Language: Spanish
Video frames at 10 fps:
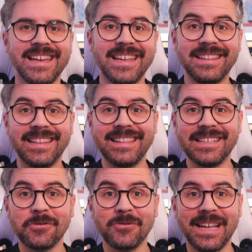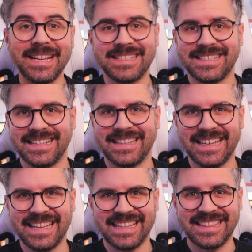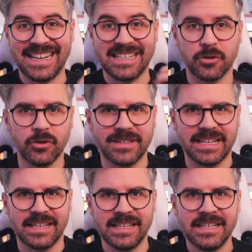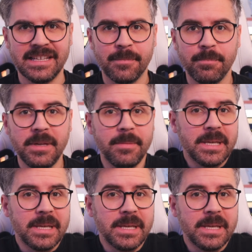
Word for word: Intentas una estrategia tras otra y